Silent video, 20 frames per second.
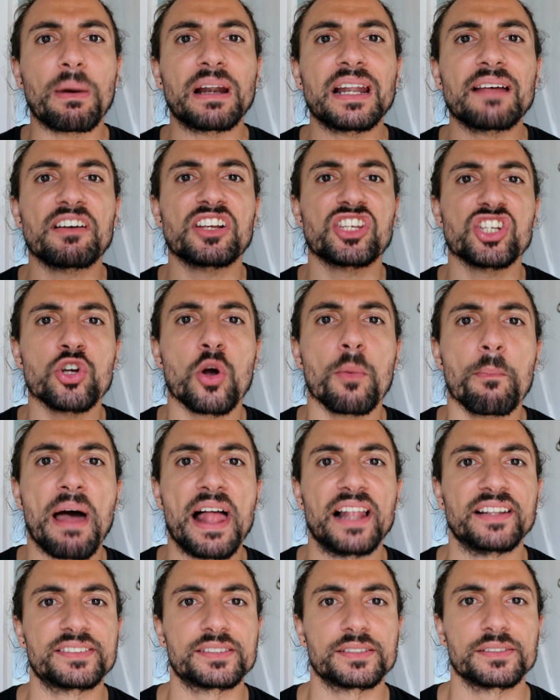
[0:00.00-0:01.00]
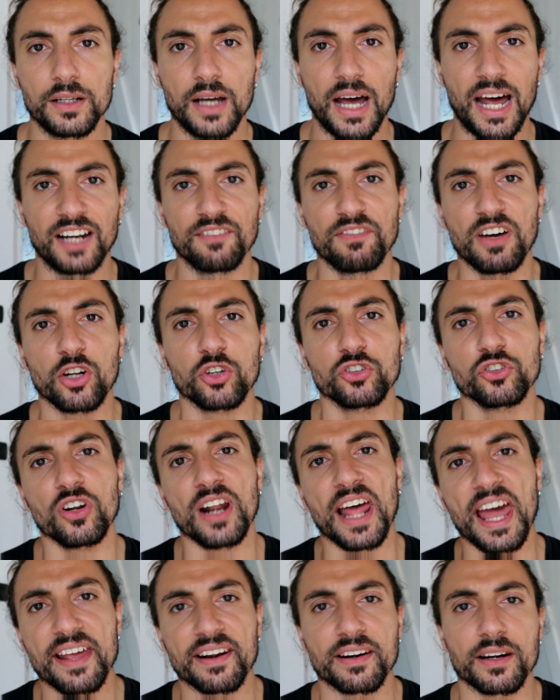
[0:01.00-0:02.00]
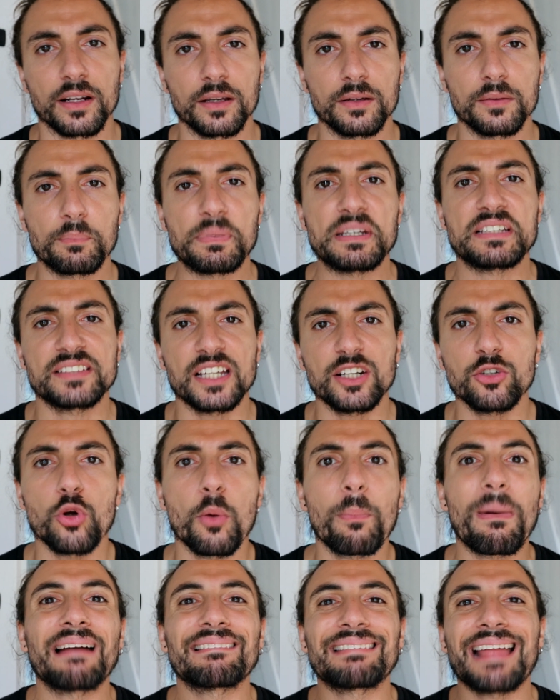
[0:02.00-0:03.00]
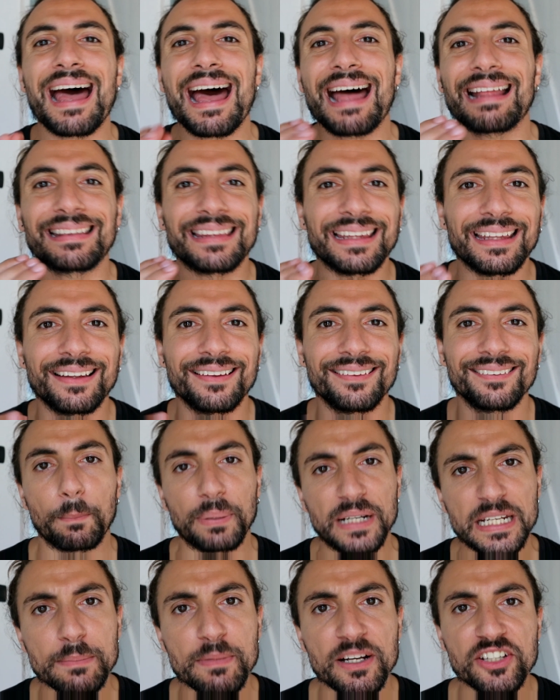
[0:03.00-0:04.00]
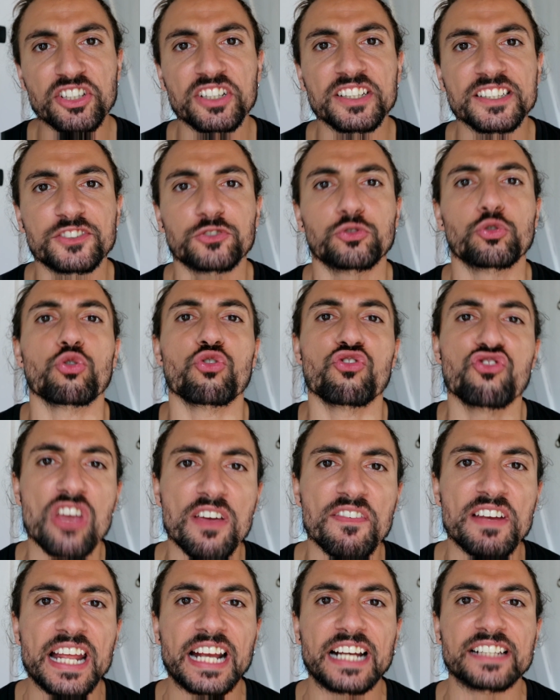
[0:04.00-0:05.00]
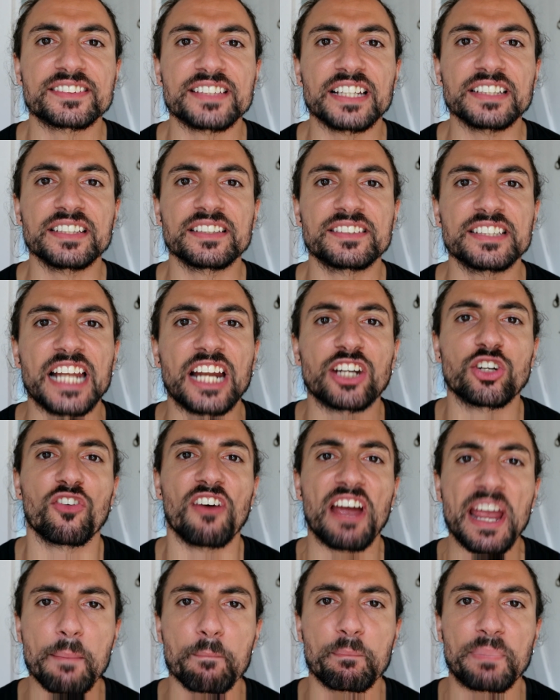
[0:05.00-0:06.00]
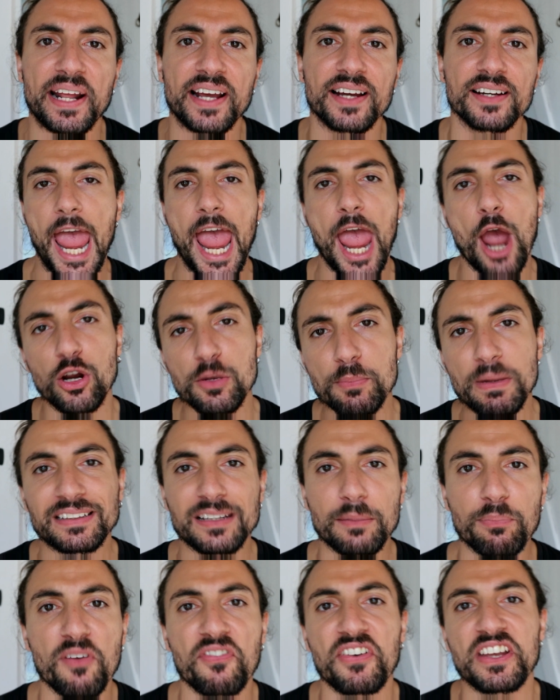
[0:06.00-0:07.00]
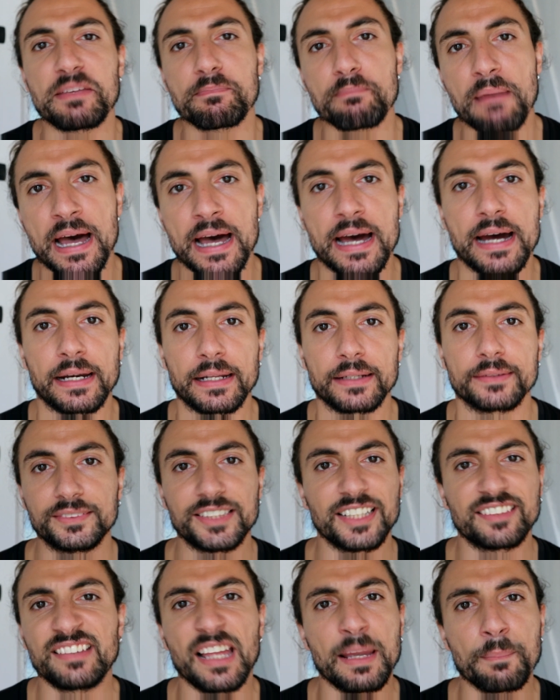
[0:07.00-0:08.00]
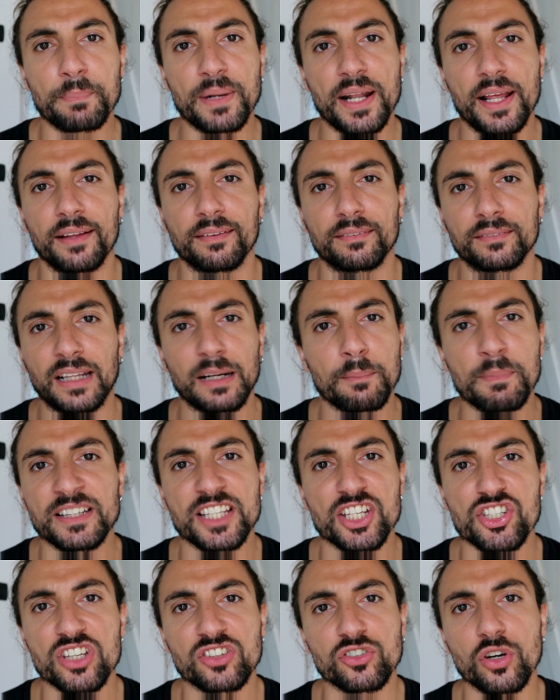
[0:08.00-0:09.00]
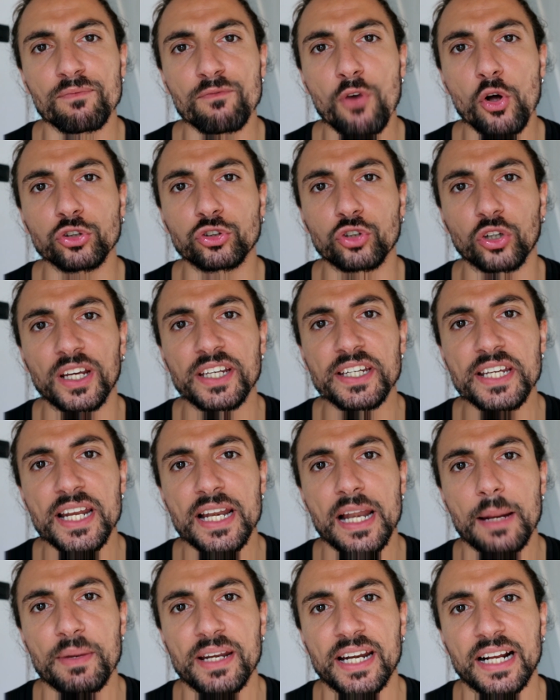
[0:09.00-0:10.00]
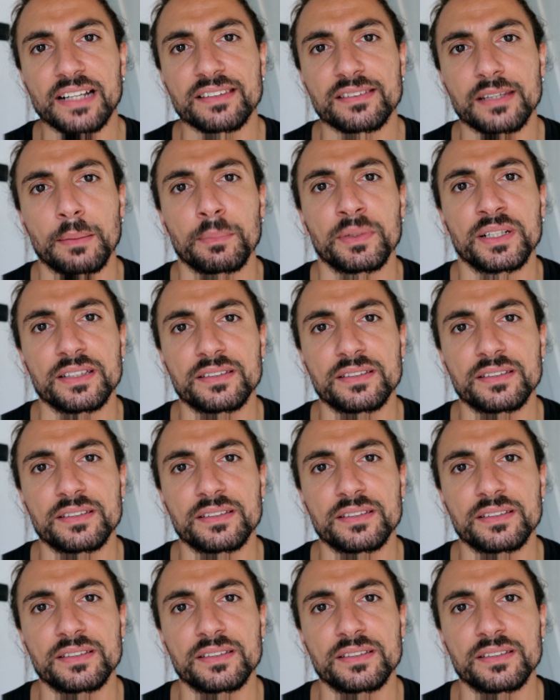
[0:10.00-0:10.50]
ballava Jingle Bells. Alvaro Soler, pisanno patate. Prima ci distruggevi le castagne sino a novembre e ho imata poi in mare. Settembre talmente c'è sconvolto che ieri la mia ragazza mi